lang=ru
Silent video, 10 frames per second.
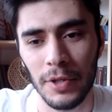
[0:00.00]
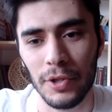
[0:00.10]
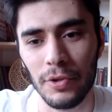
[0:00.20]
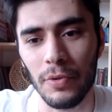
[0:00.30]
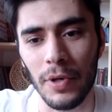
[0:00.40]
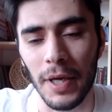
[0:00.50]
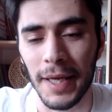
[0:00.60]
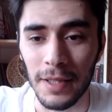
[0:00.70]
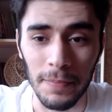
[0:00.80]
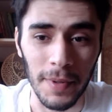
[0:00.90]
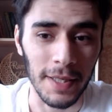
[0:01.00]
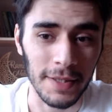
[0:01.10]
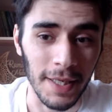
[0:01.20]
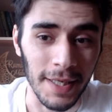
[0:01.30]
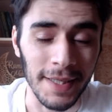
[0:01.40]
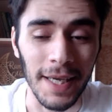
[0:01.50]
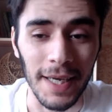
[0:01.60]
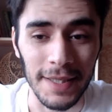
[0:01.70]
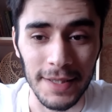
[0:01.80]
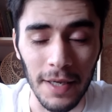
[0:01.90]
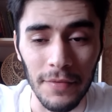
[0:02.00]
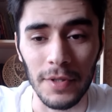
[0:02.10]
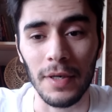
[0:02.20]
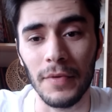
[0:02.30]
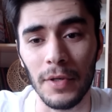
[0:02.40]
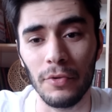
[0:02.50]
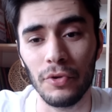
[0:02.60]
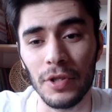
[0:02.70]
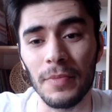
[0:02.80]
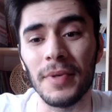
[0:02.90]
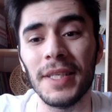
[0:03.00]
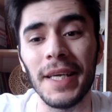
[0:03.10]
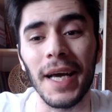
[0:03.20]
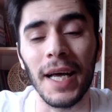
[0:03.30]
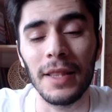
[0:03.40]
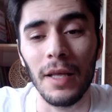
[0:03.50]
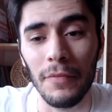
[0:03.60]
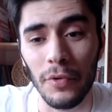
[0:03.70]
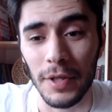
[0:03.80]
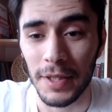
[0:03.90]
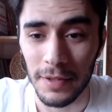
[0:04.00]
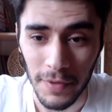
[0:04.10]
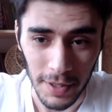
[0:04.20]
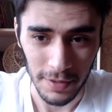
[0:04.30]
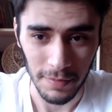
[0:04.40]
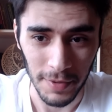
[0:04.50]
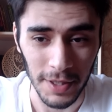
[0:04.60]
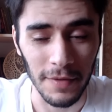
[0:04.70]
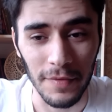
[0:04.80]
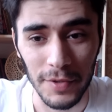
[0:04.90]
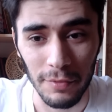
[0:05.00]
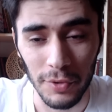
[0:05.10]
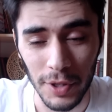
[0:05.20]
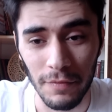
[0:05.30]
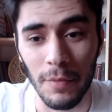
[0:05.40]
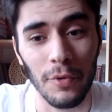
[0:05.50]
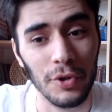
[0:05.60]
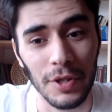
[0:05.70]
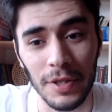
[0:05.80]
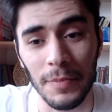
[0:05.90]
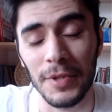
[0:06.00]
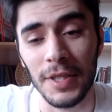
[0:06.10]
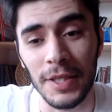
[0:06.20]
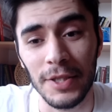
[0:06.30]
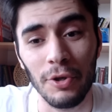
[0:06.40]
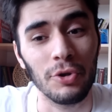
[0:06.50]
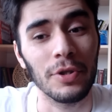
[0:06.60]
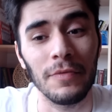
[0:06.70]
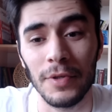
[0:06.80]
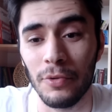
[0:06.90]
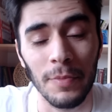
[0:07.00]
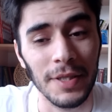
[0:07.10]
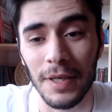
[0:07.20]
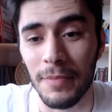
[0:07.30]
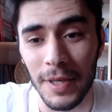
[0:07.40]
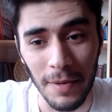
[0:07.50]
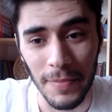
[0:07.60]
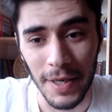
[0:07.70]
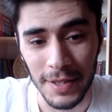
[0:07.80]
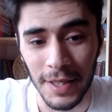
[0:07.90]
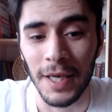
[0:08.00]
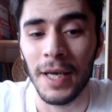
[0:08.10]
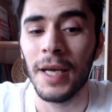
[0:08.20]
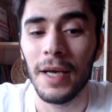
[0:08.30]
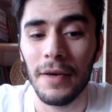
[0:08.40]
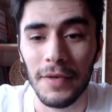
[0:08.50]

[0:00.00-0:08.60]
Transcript: что эта партия не оставит равнодушным ни одного из вас. В противном случае вы можете написать все, что вы думаете об этой партии в